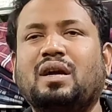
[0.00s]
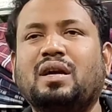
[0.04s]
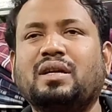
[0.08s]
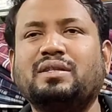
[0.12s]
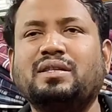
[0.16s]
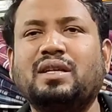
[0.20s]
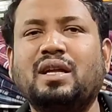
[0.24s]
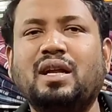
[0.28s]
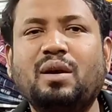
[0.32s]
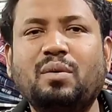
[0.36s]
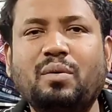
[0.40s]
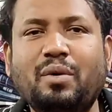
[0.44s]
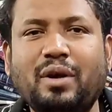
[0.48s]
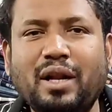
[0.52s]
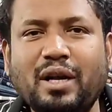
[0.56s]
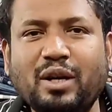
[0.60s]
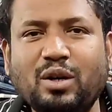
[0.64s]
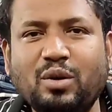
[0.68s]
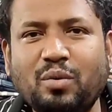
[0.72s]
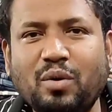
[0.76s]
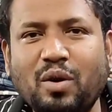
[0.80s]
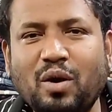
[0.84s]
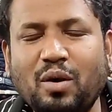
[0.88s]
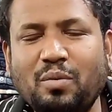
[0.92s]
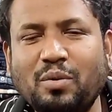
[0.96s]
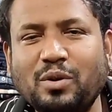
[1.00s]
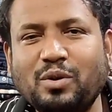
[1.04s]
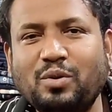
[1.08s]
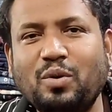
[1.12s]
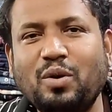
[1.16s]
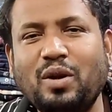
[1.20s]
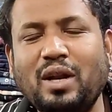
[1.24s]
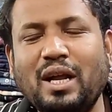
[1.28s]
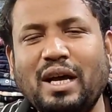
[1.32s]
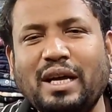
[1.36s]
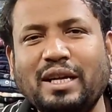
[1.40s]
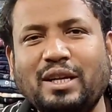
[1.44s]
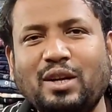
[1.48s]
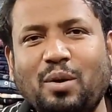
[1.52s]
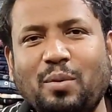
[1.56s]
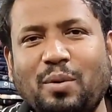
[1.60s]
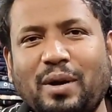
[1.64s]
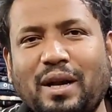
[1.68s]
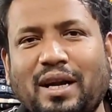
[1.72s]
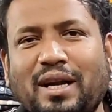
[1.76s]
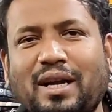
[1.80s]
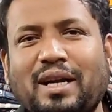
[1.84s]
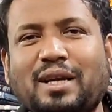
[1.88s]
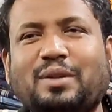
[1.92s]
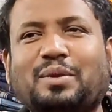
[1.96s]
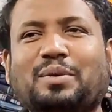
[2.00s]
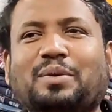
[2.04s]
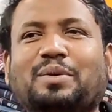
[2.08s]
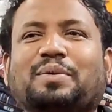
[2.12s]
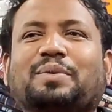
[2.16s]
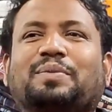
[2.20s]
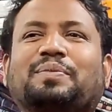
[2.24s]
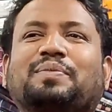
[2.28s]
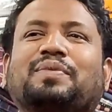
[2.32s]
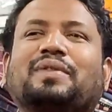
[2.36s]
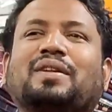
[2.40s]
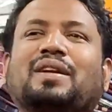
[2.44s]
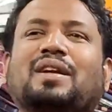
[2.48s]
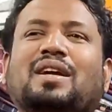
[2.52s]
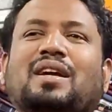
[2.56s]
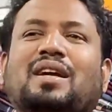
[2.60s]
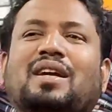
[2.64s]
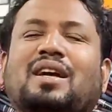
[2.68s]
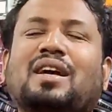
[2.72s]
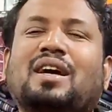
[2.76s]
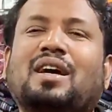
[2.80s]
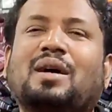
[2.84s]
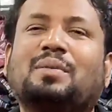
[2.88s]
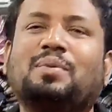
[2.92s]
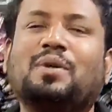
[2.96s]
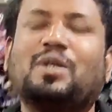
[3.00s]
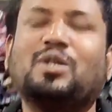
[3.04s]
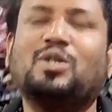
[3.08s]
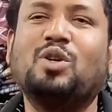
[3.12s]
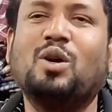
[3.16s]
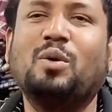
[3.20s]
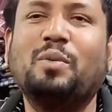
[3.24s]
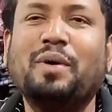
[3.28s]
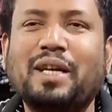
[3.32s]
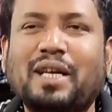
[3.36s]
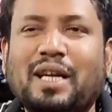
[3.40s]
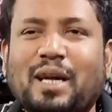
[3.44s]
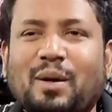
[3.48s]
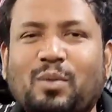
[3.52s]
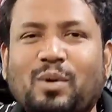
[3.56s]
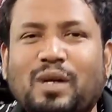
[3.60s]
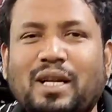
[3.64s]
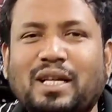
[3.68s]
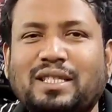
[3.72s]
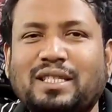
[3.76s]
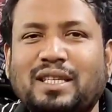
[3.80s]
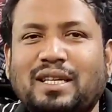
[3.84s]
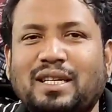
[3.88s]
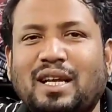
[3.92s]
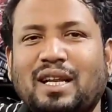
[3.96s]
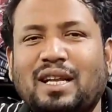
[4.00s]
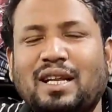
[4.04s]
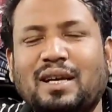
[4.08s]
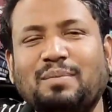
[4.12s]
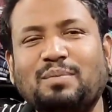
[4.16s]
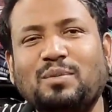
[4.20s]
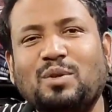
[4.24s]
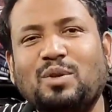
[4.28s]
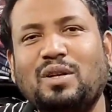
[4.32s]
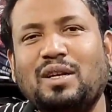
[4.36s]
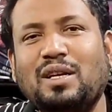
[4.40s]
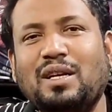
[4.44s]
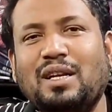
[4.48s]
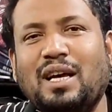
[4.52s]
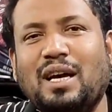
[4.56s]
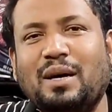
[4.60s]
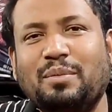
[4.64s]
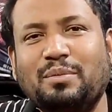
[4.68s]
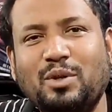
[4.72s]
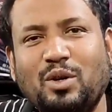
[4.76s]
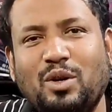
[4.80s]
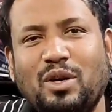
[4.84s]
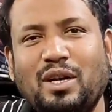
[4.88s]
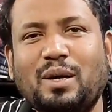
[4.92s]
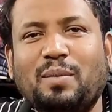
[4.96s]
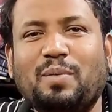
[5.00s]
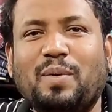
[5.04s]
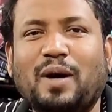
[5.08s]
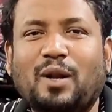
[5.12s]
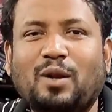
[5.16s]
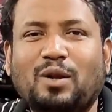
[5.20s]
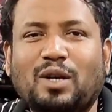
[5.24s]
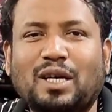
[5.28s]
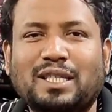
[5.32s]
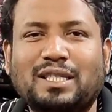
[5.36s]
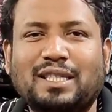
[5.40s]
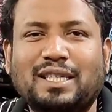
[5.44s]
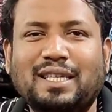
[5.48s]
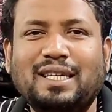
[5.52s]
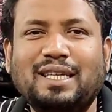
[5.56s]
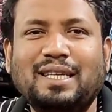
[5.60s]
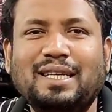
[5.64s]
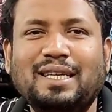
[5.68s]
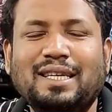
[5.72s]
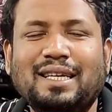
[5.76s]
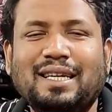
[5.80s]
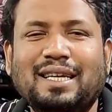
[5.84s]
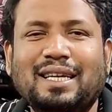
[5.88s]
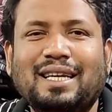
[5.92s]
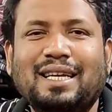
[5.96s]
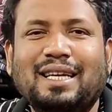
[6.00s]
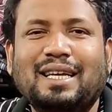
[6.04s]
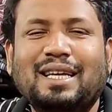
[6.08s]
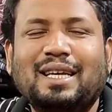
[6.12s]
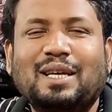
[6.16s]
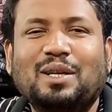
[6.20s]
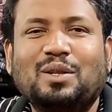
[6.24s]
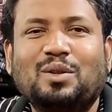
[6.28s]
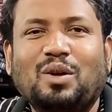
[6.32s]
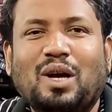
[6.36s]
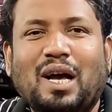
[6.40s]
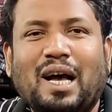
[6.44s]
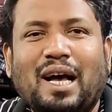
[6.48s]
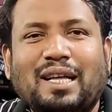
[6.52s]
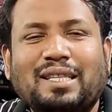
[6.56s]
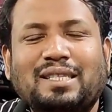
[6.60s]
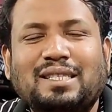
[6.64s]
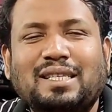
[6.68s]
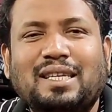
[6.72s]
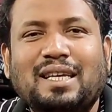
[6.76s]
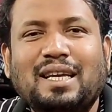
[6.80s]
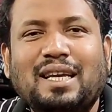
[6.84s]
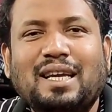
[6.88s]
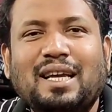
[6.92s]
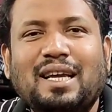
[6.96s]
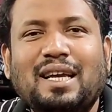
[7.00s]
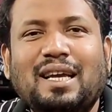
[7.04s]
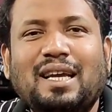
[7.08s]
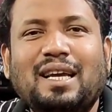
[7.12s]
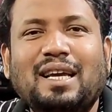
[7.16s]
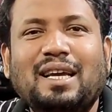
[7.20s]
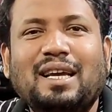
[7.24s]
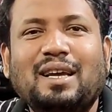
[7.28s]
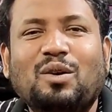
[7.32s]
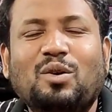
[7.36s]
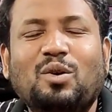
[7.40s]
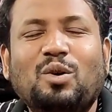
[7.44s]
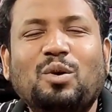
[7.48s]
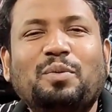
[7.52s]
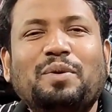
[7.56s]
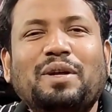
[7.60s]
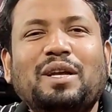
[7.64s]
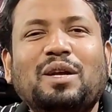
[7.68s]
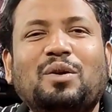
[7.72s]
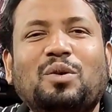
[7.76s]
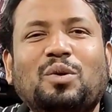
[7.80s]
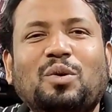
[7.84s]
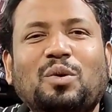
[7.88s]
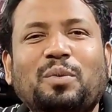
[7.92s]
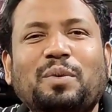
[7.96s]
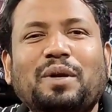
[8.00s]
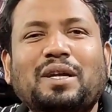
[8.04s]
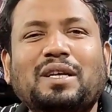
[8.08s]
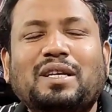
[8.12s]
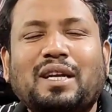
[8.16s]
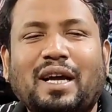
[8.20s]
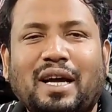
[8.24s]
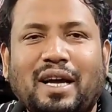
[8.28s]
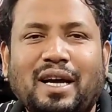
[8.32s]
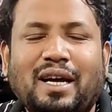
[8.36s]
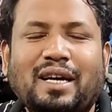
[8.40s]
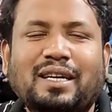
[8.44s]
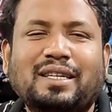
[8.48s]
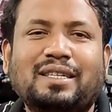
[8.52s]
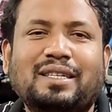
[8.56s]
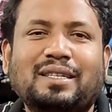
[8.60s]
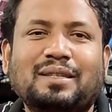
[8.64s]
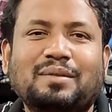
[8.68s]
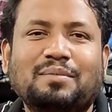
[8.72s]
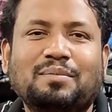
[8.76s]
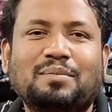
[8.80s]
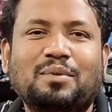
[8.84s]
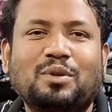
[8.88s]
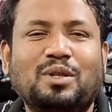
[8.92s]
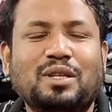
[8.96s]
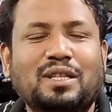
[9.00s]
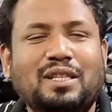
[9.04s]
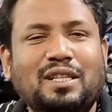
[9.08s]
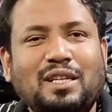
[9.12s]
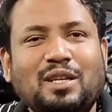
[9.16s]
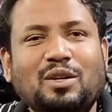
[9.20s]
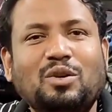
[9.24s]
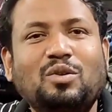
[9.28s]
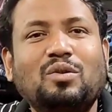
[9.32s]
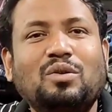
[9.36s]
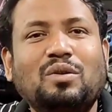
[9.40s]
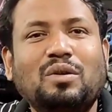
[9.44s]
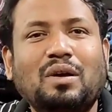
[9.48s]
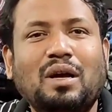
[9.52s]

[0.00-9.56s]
আসসালামু আলাইকুম রহমতুল্লাহ হবরাকাত আপনার সবাই কেমন আছেন আলহামদুলিল্লাহ আমি অনেক ভালো আছি তো আজকে খুবই খুবই টায়ার্ড প্রতিদিনই